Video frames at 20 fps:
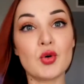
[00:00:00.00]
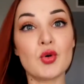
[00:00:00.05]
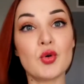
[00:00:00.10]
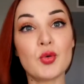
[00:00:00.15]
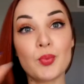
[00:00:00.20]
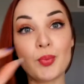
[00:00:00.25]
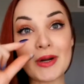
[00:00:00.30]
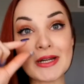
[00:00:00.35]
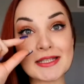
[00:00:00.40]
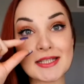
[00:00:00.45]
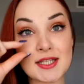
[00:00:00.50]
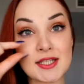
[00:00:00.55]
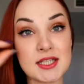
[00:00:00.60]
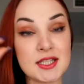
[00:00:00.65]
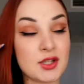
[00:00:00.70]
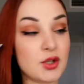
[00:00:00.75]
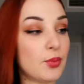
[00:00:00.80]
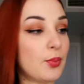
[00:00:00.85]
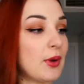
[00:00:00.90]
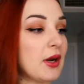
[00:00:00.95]
un
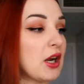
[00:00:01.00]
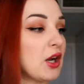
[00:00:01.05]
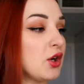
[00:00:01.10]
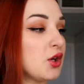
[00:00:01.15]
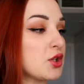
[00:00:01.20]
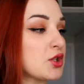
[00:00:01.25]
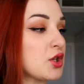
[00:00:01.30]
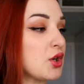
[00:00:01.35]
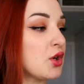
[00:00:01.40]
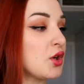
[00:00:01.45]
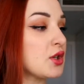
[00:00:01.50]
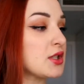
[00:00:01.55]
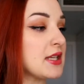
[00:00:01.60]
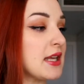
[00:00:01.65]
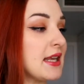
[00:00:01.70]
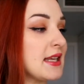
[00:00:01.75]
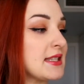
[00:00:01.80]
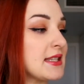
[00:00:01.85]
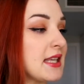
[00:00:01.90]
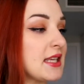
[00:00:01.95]
parchecito para los ojos.
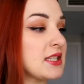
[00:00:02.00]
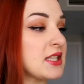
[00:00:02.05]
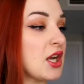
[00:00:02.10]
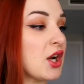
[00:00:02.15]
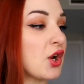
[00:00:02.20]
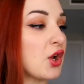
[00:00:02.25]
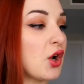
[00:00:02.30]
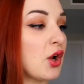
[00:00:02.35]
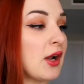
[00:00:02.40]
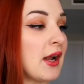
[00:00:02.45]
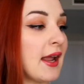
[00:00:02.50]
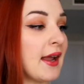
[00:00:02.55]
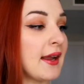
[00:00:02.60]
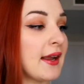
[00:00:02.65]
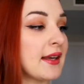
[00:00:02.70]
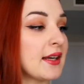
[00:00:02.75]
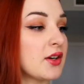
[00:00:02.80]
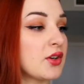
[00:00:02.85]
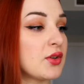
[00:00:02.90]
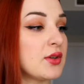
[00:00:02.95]
Este es el
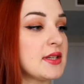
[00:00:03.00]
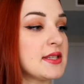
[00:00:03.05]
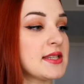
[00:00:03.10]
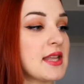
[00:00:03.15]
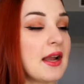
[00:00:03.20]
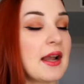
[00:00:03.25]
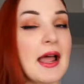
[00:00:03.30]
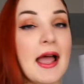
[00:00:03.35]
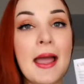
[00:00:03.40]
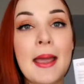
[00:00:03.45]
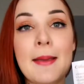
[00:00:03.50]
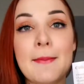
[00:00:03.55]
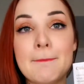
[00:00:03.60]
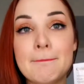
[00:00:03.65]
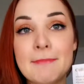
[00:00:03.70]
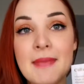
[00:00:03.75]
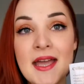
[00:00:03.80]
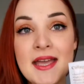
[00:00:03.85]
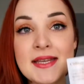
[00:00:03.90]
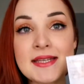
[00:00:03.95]
Collagen Crystal Eye
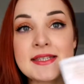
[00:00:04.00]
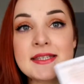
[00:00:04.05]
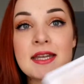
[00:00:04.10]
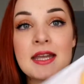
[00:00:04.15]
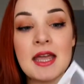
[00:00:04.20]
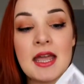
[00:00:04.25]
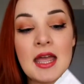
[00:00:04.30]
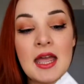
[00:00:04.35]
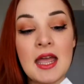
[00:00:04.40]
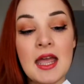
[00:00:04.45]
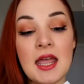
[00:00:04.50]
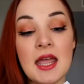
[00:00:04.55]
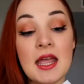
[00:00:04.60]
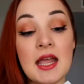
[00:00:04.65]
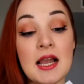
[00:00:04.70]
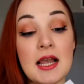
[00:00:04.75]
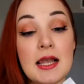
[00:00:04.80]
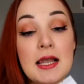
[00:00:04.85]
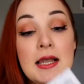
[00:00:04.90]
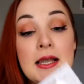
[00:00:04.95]
Mask.
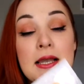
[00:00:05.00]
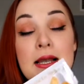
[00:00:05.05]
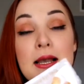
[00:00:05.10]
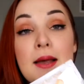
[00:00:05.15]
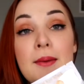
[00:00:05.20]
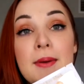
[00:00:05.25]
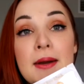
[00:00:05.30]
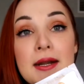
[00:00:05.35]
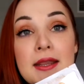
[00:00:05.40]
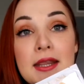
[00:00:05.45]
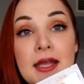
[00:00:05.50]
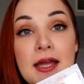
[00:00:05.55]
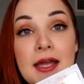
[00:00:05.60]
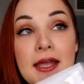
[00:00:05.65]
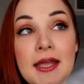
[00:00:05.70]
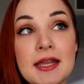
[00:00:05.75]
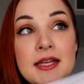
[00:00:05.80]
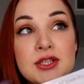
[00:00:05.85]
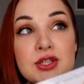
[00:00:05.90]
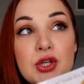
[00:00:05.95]
La
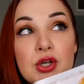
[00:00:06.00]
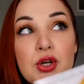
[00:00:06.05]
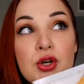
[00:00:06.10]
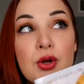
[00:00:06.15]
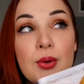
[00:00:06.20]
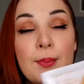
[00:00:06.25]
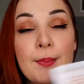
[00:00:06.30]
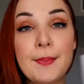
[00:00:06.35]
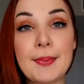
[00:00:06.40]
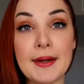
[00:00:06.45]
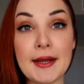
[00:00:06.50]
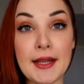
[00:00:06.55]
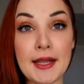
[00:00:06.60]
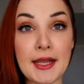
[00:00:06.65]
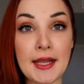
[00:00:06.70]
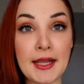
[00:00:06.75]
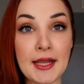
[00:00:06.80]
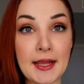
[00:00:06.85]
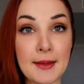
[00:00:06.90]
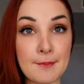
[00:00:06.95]
verdad, esto lo
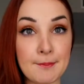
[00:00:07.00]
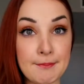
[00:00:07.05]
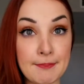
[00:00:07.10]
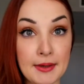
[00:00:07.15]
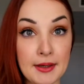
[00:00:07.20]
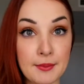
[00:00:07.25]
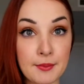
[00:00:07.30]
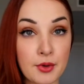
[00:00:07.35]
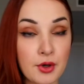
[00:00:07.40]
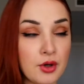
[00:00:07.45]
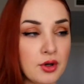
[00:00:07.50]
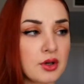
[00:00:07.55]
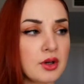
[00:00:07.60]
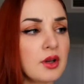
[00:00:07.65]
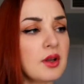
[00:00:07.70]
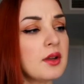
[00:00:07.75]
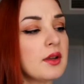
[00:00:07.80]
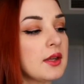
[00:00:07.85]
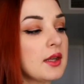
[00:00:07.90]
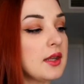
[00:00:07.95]
compré en Primor
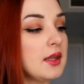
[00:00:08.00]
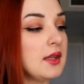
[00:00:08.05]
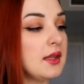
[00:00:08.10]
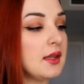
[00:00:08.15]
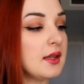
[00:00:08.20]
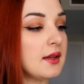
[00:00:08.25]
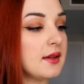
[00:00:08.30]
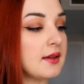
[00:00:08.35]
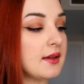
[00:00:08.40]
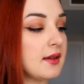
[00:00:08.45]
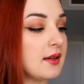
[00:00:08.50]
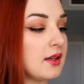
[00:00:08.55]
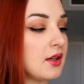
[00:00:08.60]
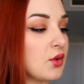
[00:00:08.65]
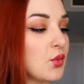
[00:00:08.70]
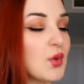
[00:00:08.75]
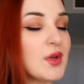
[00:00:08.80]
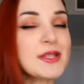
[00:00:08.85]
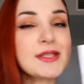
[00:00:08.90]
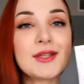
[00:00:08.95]
y
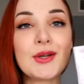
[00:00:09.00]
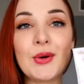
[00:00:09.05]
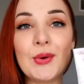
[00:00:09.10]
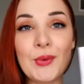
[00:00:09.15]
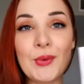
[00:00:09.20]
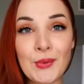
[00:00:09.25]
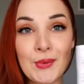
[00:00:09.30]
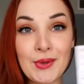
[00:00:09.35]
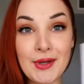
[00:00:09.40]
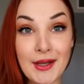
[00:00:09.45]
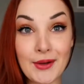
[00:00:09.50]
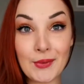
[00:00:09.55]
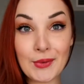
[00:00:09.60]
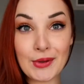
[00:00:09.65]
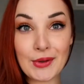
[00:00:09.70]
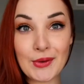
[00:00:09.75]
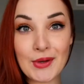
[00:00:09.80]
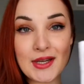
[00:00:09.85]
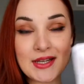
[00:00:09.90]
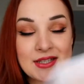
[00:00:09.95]
cuesta un
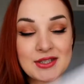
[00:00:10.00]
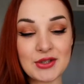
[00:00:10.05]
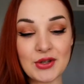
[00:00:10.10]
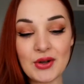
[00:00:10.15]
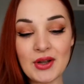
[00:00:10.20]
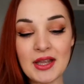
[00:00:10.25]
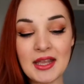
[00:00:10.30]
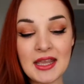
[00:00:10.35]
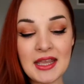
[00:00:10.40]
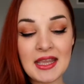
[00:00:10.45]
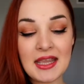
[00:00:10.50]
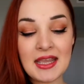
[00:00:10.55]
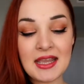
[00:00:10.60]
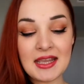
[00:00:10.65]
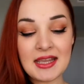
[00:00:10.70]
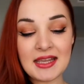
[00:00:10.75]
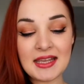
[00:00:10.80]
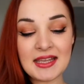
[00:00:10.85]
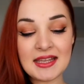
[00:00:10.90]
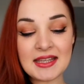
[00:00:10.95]
euro esto.
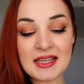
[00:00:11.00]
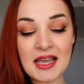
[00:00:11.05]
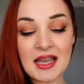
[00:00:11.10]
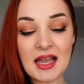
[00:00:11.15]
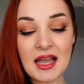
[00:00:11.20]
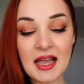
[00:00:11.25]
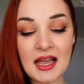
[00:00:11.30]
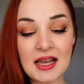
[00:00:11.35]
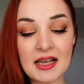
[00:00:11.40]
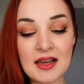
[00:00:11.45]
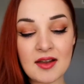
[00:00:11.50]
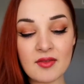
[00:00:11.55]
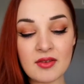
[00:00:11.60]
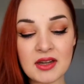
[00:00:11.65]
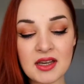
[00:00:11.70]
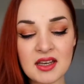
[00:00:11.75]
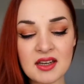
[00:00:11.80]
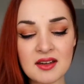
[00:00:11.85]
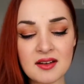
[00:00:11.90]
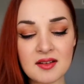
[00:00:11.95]
Y ya al
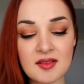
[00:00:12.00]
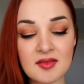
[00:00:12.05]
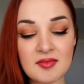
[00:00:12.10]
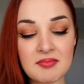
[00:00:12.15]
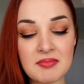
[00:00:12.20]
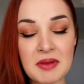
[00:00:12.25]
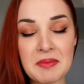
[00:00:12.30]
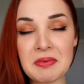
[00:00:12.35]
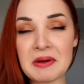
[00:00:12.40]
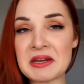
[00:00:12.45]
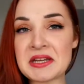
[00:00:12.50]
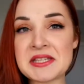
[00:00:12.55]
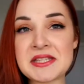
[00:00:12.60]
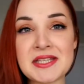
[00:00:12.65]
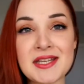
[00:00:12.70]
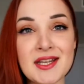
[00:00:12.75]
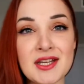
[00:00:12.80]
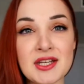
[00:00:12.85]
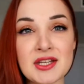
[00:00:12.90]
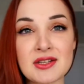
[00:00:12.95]
abrir me
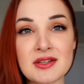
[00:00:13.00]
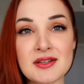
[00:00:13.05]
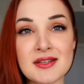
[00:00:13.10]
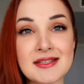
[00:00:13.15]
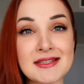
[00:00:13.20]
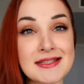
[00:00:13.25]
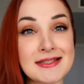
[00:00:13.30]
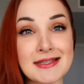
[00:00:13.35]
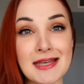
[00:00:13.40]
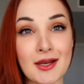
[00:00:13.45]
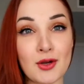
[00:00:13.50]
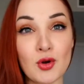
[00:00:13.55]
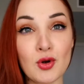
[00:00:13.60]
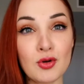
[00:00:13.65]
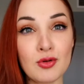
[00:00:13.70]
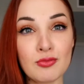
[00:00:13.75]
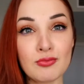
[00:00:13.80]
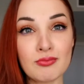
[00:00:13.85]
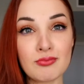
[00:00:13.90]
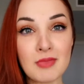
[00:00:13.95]
parecía
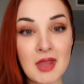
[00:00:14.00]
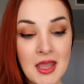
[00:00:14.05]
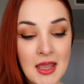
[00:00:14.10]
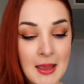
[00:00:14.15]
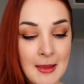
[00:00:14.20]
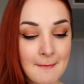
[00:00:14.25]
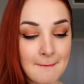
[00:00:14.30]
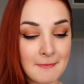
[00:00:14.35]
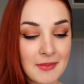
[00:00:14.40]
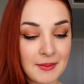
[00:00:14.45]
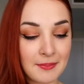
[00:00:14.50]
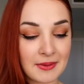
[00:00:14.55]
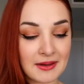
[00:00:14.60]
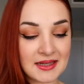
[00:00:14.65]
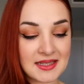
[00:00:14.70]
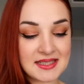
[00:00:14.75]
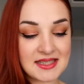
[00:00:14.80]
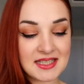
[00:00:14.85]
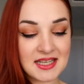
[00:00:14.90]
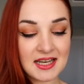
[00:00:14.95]
seco, me
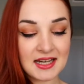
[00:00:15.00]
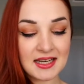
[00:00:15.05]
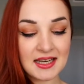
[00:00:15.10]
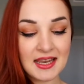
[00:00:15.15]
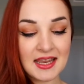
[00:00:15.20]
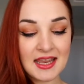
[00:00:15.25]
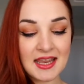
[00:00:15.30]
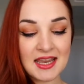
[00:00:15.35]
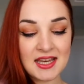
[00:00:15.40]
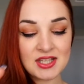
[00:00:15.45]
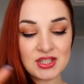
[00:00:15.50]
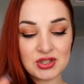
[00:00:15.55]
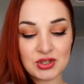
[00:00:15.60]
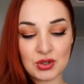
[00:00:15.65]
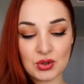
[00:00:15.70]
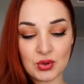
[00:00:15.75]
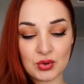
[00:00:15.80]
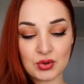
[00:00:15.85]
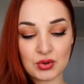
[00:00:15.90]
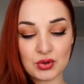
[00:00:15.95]
parecía que
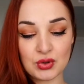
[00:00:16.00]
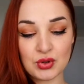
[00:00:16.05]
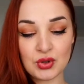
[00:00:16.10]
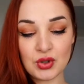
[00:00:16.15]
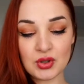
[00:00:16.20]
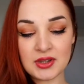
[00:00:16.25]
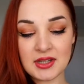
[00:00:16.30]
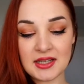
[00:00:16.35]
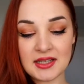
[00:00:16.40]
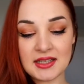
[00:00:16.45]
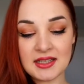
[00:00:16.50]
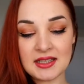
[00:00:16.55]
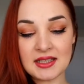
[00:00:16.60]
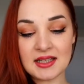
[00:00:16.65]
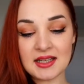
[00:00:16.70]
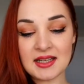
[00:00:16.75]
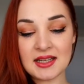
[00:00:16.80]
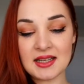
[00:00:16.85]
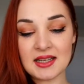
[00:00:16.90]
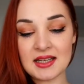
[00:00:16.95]
esto no
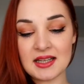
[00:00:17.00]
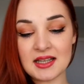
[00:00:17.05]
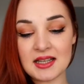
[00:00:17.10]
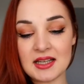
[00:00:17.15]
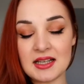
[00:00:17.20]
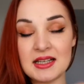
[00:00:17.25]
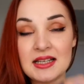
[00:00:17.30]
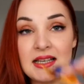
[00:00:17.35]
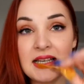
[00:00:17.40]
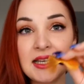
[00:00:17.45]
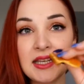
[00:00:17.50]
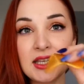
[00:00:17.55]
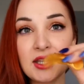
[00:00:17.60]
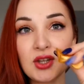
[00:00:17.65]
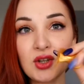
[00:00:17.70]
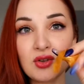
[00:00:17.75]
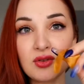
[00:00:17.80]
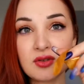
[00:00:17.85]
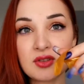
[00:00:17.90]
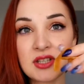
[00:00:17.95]
tenía
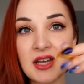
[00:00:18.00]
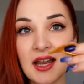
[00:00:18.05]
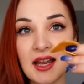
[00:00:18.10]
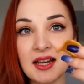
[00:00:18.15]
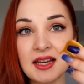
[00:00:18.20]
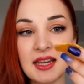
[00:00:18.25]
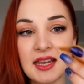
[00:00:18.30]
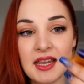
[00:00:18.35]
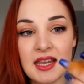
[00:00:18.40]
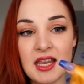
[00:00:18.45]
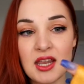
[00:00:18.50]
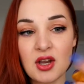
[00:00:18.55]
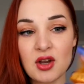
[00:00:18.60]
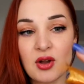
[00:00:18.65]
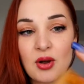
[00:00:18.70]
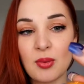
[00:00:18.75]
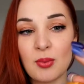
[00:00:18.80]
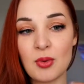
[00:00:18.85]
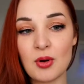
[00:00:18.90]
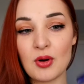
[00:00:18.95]
líquido, o sea que es
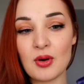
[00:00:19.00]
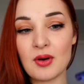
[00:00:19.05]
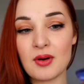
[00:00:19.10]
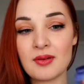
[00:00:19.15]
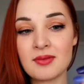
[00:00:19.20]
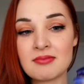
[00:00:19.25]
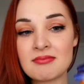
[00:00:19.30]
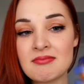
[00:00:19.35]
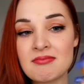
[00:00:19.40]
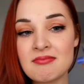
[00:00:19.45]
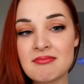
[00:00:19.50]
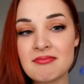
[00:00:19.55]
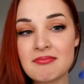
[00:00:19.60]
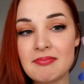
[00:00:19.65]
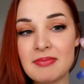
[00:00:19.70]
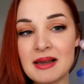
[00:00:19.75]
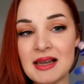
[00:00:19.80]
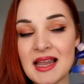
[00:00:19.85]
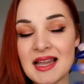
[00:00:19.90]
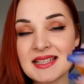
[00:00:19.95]
como
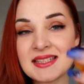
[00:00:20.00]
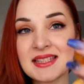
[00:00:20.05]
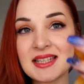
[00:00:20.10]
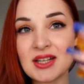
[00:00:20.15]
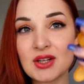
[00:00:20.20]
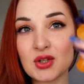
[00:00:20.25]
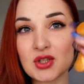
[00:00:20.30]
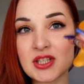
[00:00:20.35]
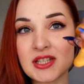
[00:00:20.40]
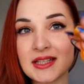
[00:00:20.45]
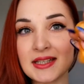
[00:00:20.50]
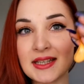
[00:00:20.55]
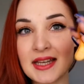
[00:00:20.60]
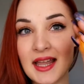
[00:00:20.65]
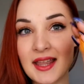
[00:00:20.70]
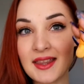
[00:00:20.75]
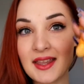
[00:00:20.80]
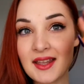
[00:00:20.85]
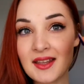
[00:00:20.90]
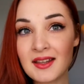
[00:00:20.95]
plástico sin
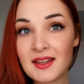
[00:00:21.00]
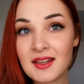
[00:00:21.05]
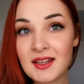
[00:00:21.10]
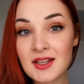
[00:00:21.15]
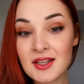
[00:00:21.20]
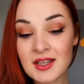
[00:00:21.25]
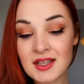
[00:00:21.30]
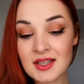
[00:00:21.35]
nada